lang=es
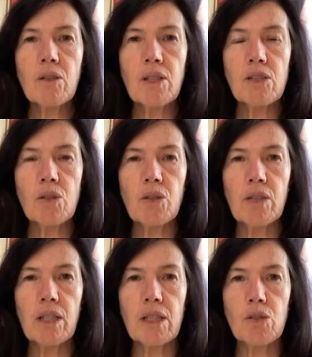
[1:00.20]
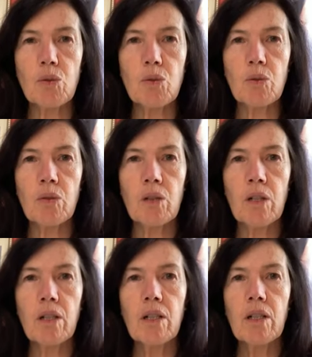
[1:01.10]
del corazón de Jesús.
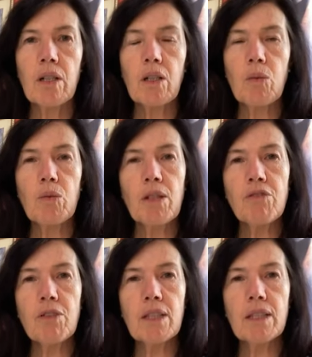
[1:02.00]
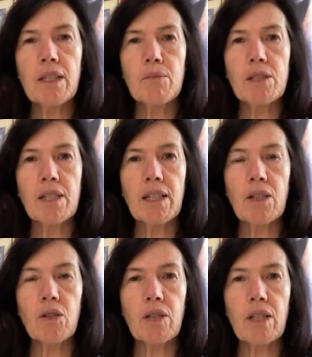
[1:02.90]
Como una fuente de
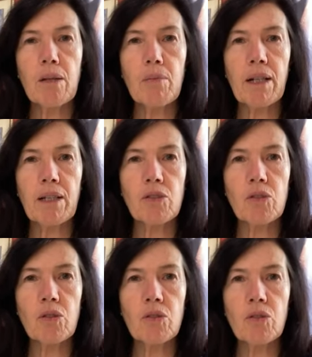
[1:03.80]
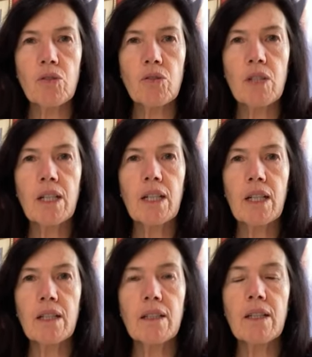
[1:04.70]
misericordia para nosotros,
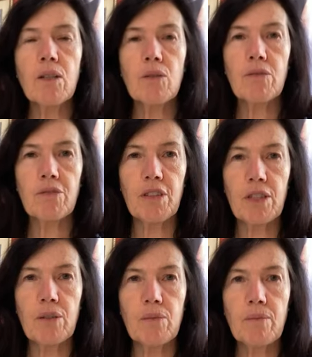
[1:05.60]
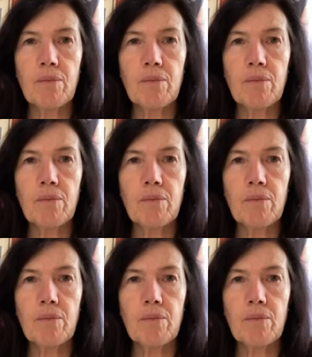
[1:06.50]
en ti confío.